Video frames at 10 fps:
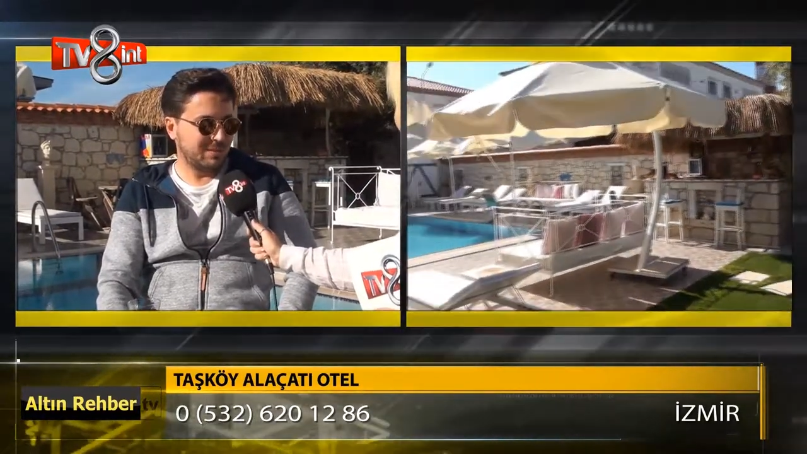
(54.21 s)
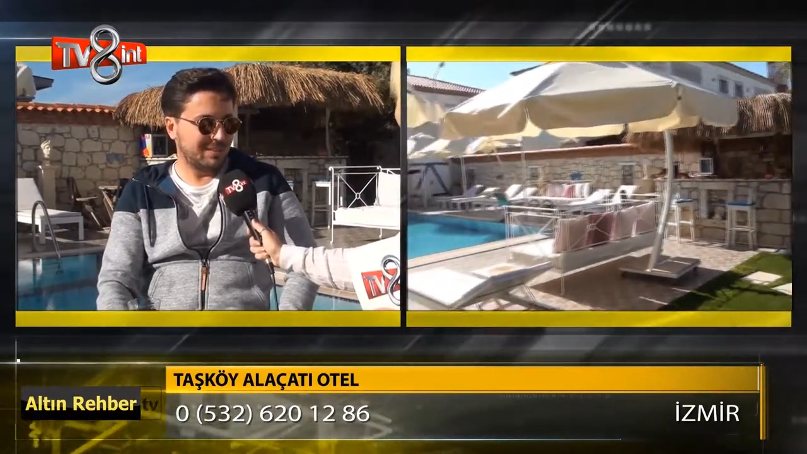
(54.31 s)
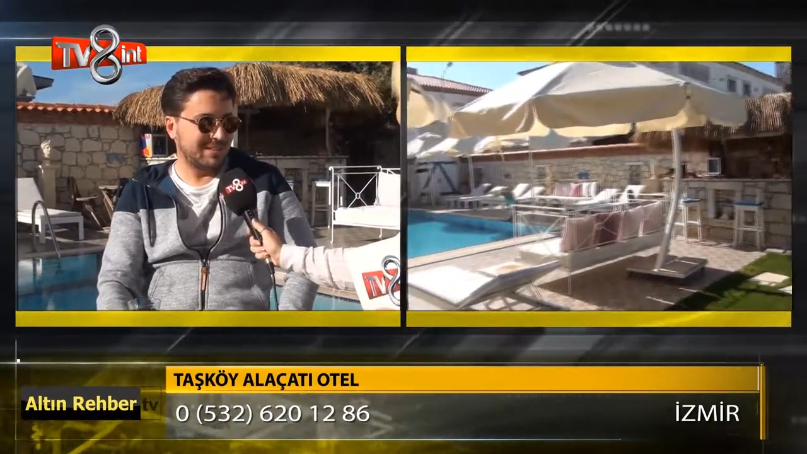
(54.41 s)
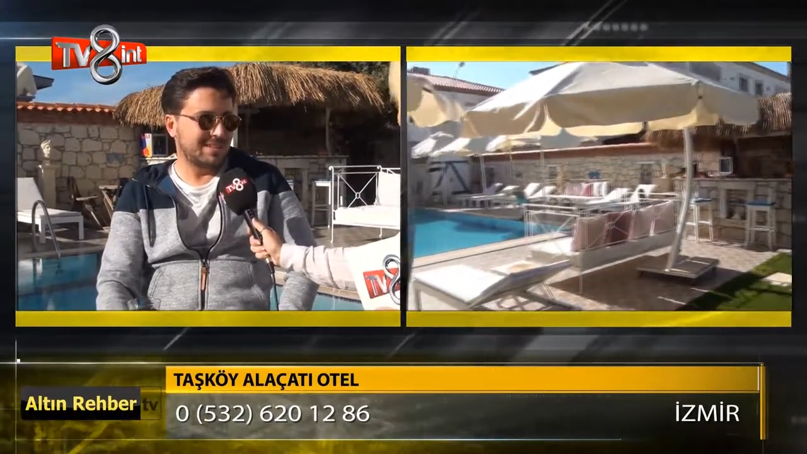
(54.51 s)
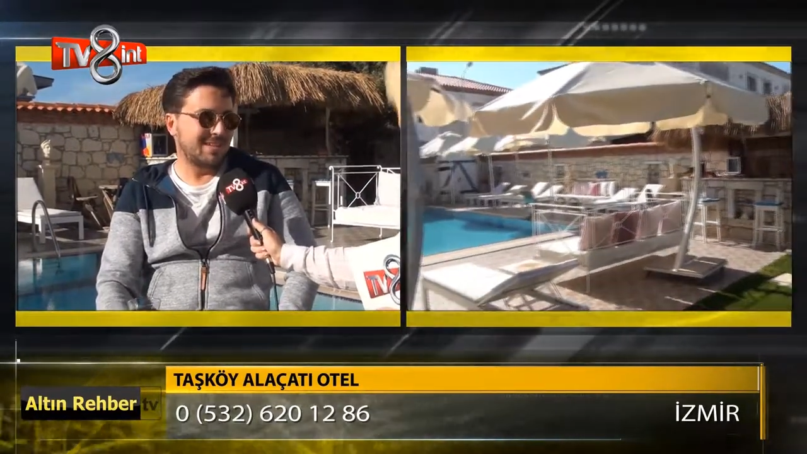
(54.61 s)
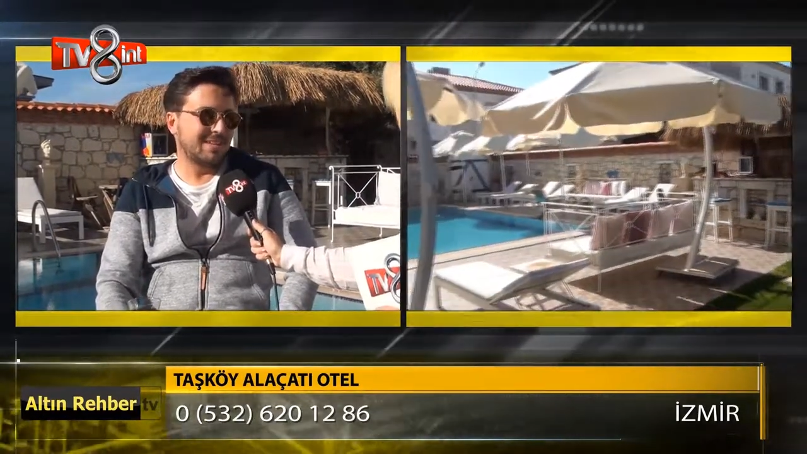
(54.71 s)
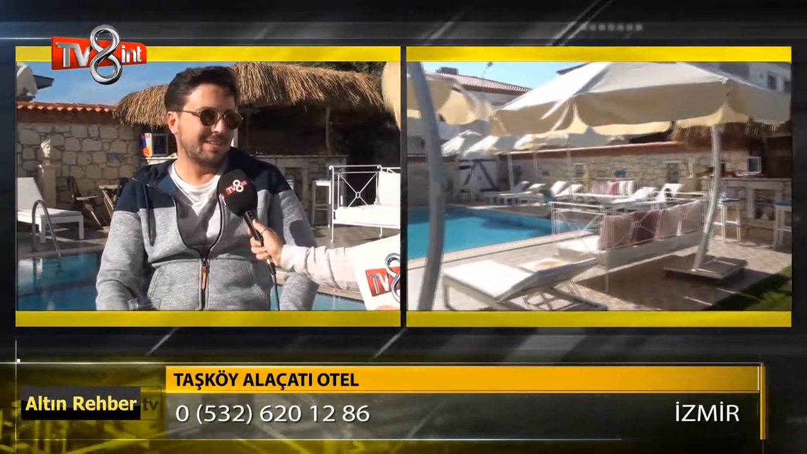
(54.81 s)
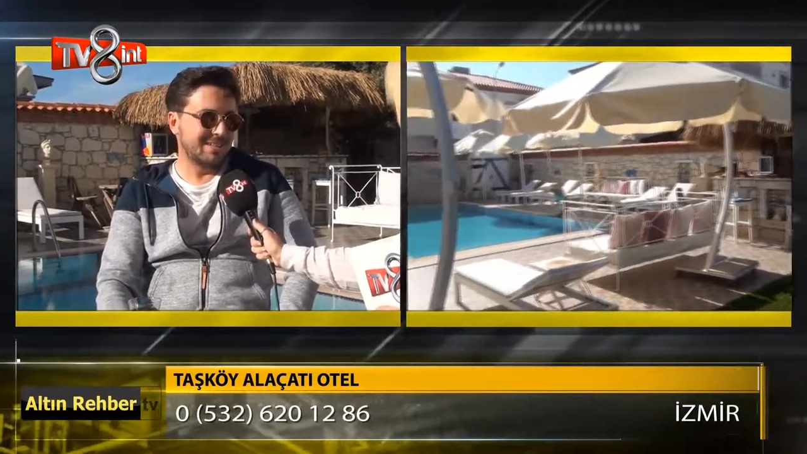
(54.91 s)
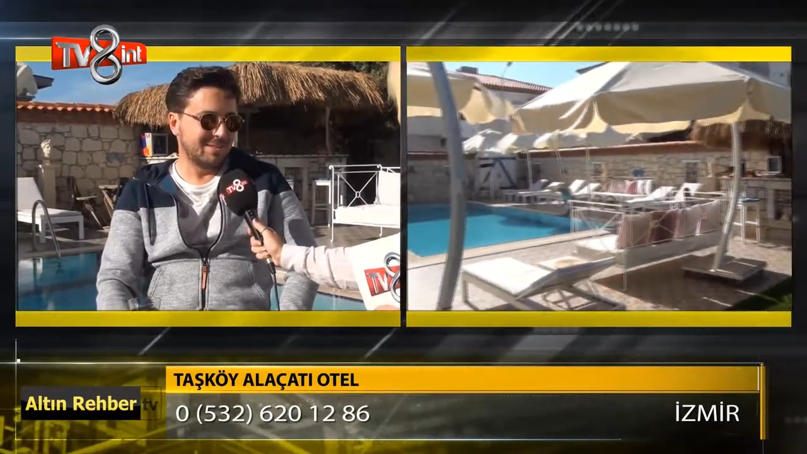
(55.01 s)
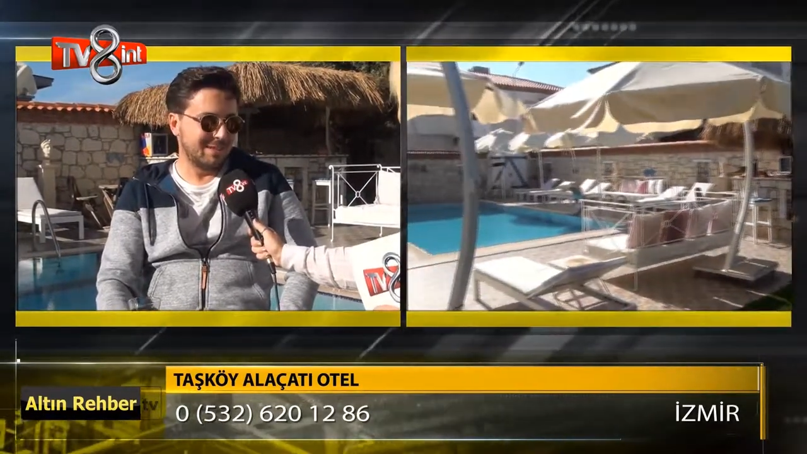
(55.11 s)
stresten
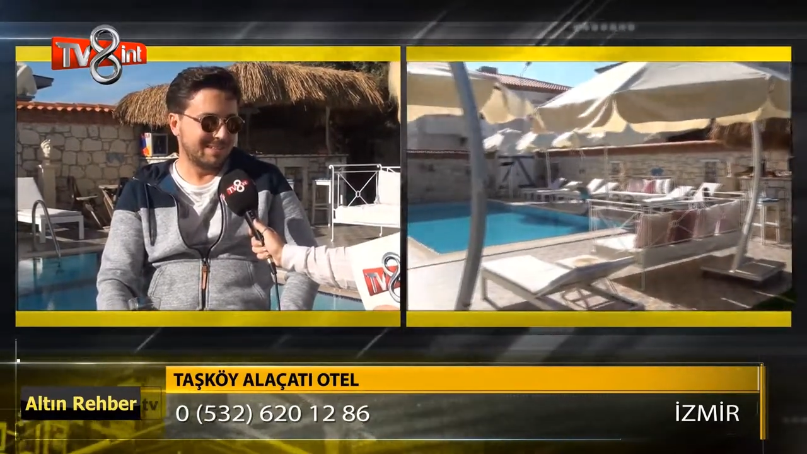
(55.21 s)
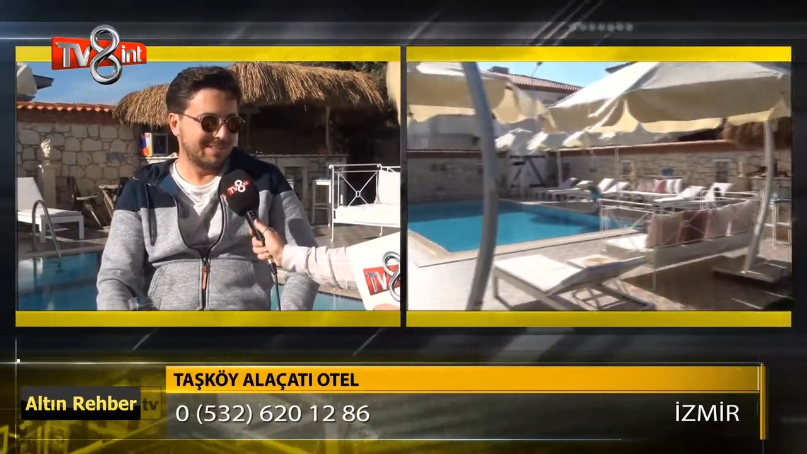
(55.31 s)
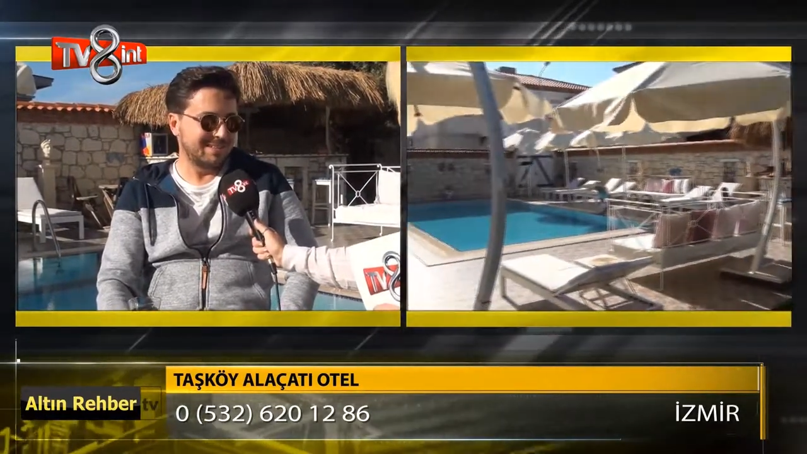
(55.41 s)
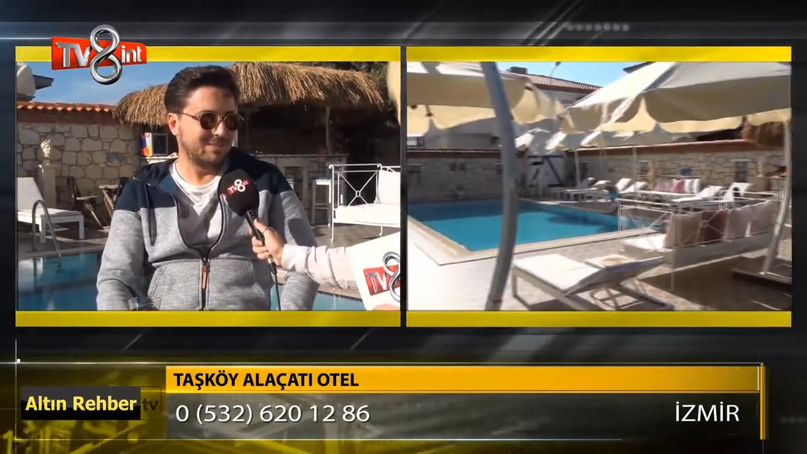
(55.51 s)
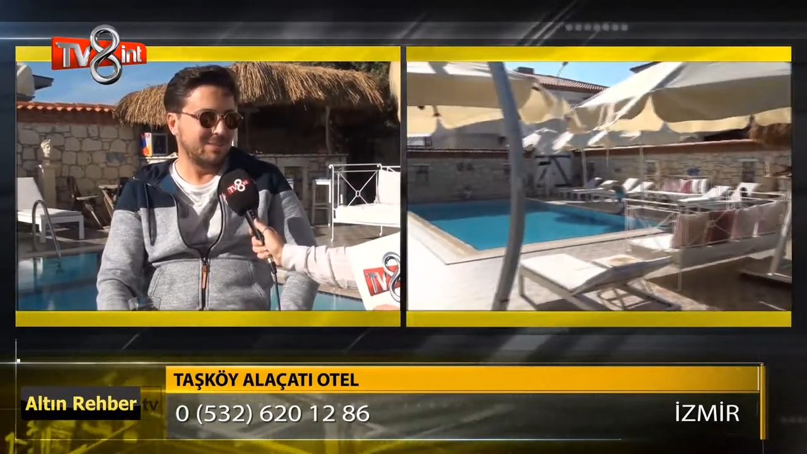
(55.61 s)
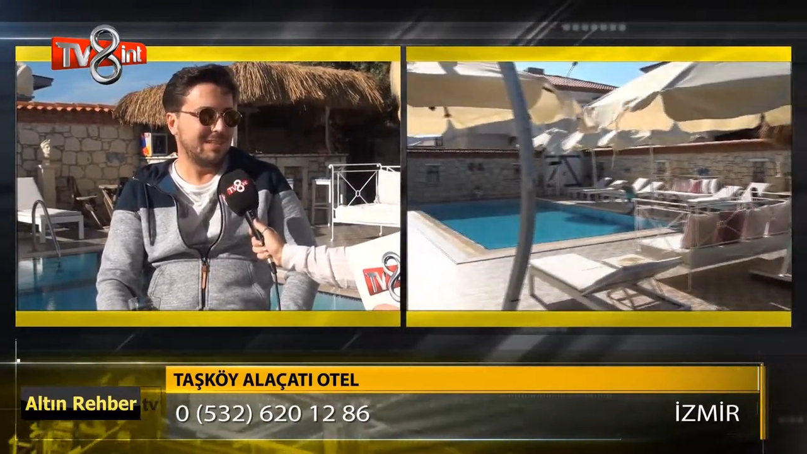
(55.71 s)
arındırmaktır